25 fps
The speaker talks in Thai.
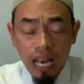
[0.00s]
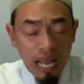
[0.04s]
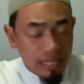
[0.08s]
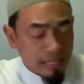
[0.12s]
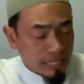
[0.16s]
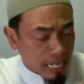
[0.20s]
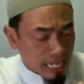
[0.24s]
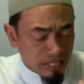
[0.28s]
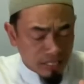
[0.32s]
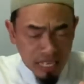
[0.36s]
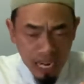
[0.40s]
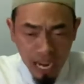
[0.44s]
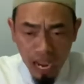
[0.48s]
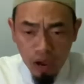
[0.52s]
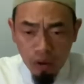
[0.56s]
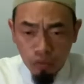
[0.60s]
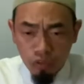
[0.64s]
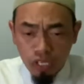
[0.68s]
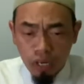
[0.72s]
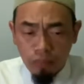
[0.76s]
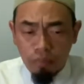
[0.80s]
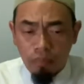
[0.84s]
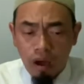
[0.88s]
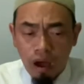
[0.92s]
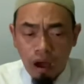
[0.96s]
และท่านจะเอา
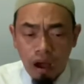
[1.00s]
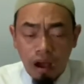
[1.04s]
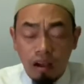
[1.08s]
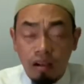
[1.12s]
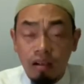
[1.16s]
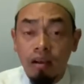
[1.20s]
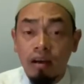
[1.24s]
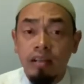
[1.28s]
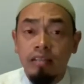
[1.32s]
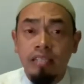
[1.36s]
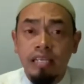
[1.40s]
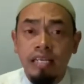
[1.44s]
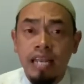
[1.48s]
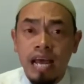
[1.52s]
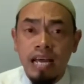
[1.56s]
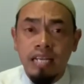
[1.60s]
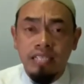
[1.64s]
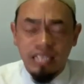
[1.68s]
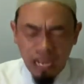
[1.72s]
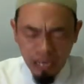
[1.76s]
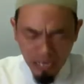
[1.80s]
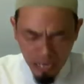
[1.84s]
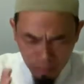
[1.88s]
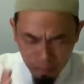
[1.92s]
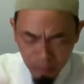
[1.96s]
เฉพาะเงินที่ได้
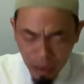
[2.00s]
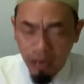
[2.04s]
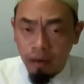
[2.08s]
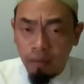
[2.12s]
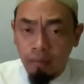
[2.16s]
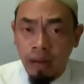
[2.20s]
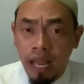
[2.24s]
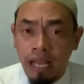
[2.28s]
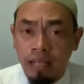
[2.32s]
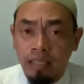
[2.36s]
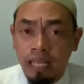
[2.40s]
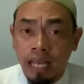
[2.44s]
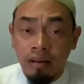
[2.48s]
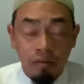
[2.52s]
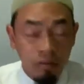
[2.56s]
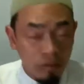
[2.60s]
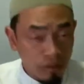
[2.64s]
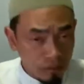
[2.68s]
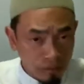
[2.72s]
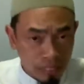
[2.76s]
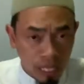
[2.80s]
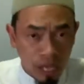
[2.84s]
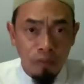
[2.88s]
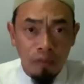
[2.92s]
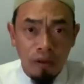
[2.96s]
จากน้ำพักน้ำแรงท่าน
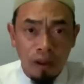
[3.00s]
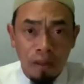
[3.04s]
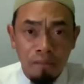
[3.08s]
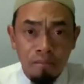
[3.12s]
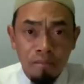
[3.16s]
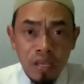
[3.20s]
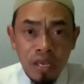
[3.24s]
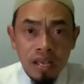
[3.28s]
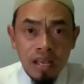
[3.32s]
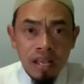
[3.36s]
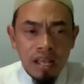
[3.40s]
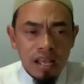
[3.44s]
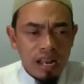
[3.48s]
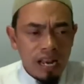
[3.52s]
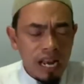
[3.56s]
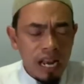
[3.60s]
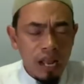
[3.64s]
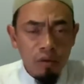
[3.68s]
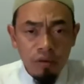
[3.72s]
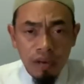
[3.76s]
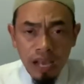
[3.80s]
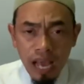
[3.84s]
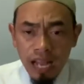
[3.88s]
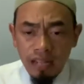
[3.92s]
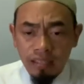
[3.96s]
เท่านั้นแล้
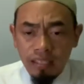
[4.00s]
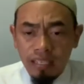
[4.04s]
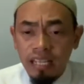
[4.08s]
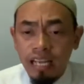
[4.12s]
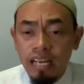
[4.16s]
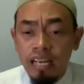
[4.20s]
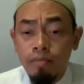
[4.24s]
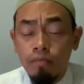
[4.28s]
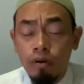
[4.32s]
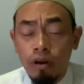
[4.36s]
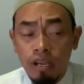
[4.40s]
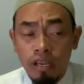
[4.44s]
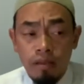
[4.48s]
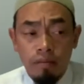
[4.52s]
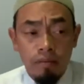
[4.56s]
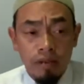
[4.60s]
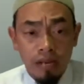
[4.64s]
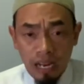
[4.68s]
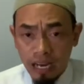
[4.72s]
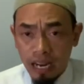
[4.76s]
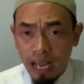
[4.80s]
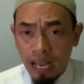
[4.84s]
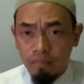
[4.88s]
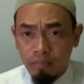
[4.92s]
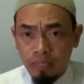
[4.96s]
วงานที่ท่านอิบราฮิมบิน
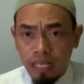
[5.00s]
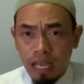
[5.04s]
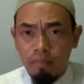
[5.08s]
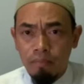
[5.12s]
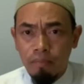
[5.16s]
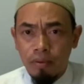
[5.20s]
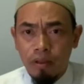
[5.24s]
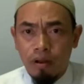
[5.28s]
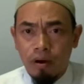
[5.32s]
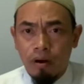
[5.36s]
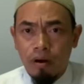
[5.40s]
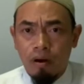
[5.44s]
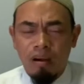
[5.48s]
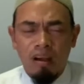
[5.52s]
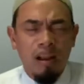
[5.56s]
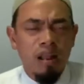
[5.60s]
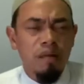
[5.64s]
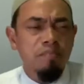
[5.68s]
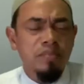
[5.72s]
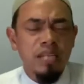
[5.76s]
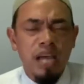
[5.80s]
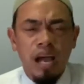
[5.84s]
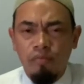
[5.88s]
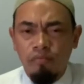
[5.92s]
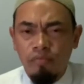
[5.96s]
อาดัมทำพี่น้องรั
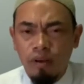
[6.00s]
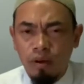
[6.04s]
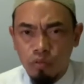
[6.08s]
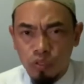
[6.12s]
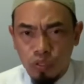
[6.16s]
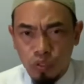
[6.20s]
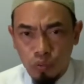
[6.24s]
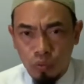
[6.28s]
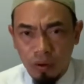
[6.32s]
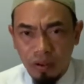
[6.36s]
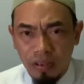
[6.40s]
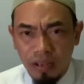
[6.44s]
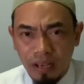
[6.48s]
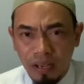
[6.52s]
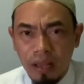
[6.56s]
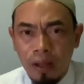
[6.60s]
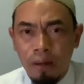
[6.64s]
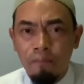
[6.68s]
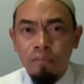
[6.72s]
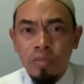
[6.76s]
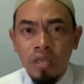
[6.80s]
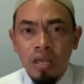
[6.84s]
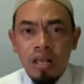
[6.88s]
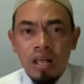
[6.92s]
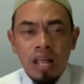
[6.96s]
บจ้างเฝ้าสวนอย่างเงี้ย
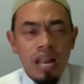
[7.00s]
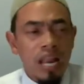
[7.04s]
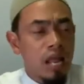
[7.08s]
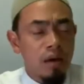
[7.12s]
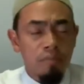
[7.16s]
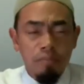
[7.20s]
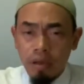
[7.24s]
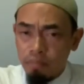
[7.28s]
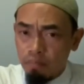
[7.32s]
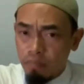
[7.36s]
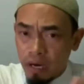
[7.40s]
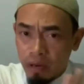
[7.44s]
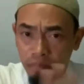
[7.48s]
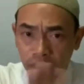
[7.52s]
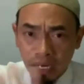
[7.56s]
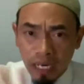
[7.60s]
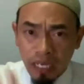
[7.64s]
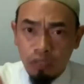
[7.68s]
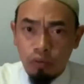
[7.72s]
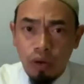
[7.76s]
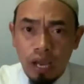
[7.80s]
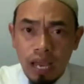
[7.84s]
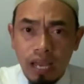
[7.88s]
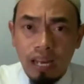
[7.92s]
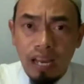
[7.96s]
แล้วไม่เปิดเผย
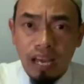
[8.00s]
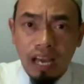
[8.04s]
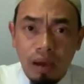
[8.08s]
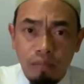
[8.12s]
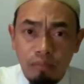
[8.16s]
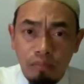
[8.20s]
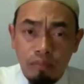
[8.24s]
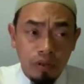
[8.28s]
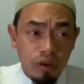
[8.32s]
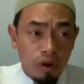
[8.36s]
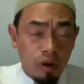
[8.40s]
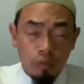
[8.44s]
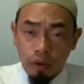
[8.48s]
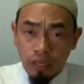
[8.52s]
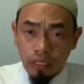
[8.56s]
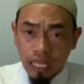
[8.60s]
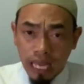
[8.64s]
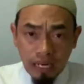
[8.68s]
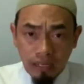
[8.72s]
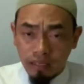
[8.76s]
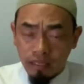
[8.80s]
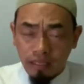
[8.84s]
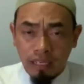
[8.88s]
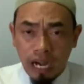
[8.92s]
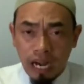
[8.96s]
ตัวเองนะครับ พี่น้องว่า
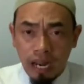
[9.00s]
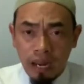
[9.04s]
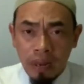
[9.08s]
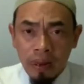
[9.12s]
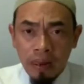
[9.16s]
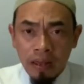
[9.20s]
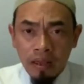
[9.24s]
ท่านคือใคร